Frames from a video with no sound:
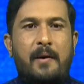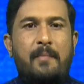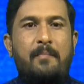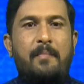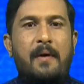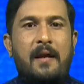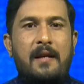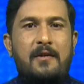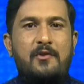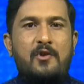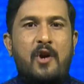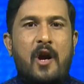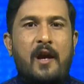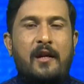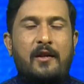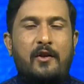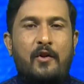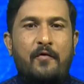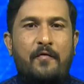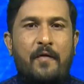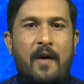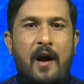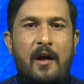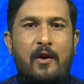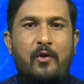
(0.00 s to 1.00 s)
బిపర్జాయ్
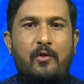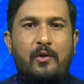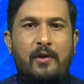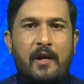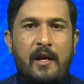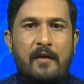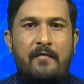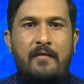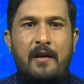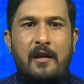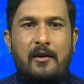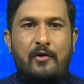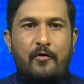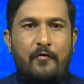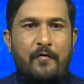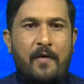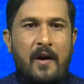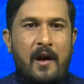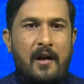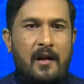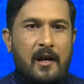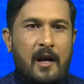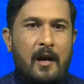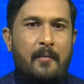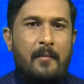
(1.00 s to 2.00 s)
తుఫాను తీవ్ర
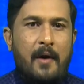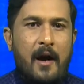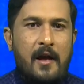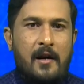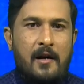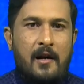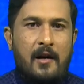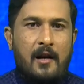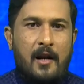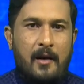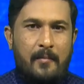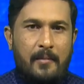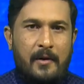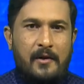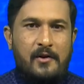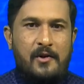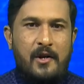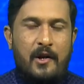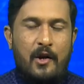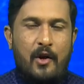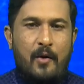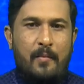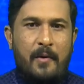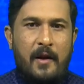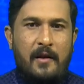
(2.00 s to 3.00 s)
తుఫానుగా మారిన
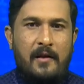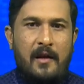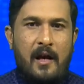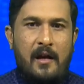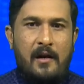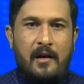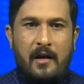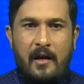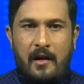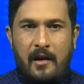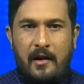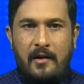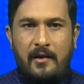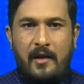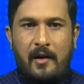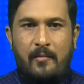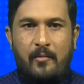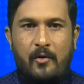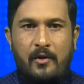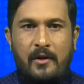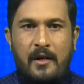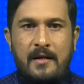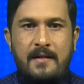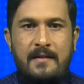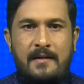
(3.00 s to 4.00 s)
నేపథ్యంలో ప్రధాని నరేంద్ర
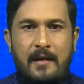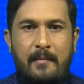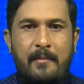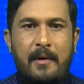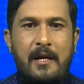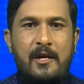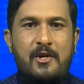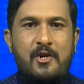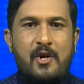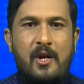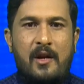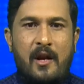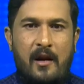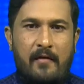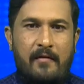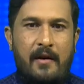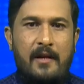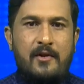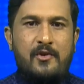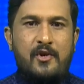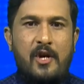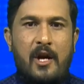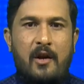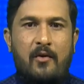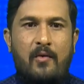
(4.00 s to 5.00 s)
మోదీ సమీక్ష
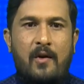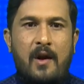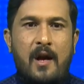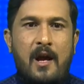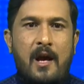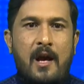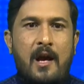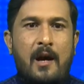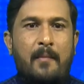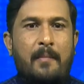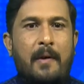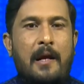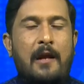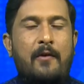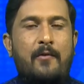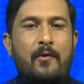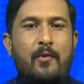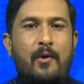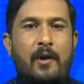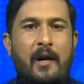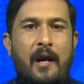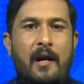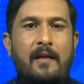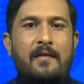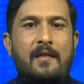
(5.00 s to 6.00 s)
నిర్వహించారు
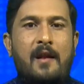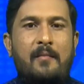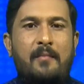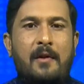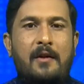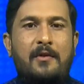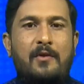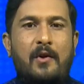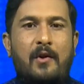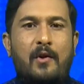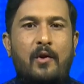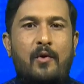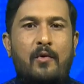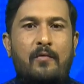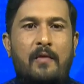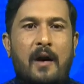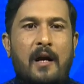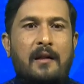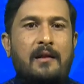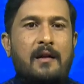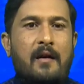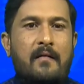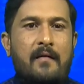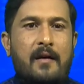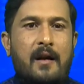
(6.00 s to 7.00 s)
పలువురు కేంద్ర మంత్రులు
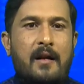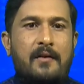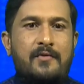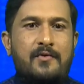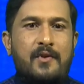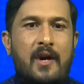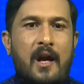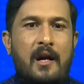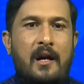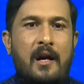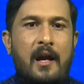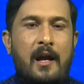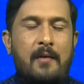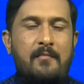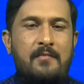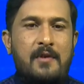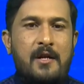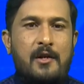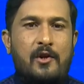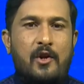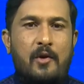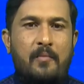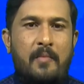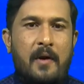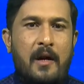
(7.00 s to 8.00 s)
వాతావరణ శాఖ
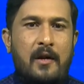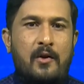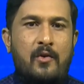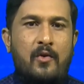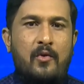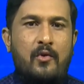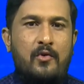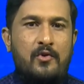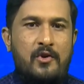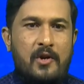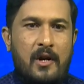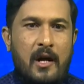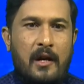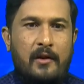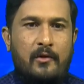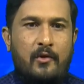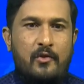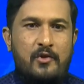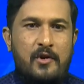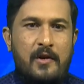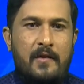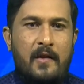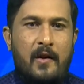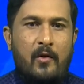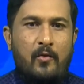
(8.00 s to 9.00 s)
ఎండీతో పాటు
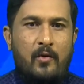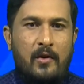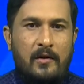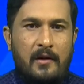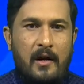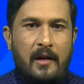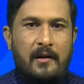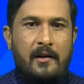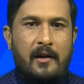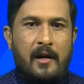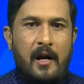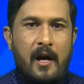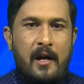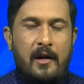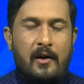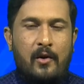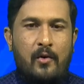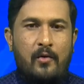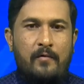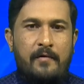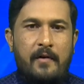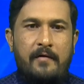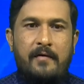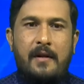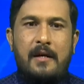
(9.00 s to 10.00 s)
గుజరాత్కు చెందిన
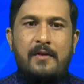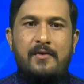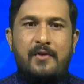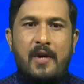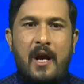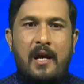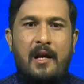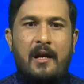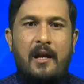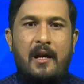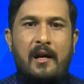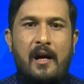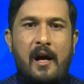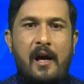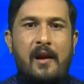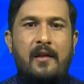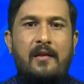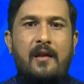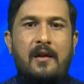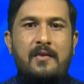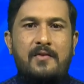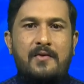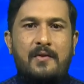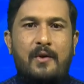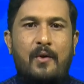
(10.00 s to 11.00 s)
ఉన్నతాధికారులు వివిధ శాఖల
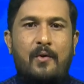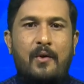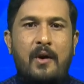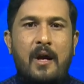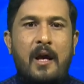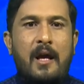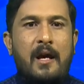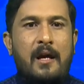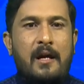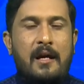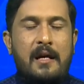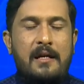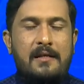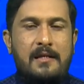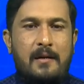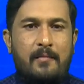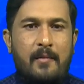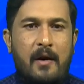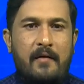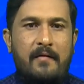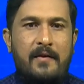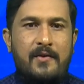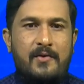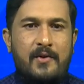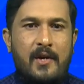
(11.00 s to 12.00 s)
కార్యదర్శులు ఈ
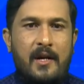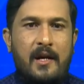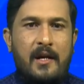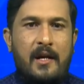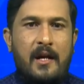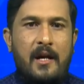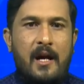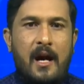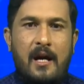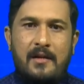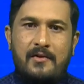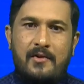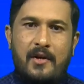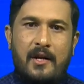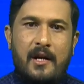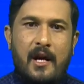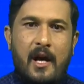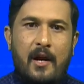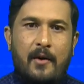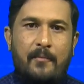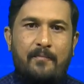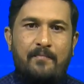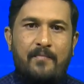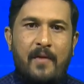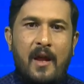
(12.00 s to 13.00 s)
సమావేశానికి
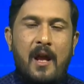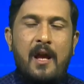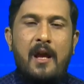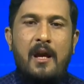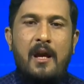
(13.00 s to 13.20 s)
హాజరయ్యారు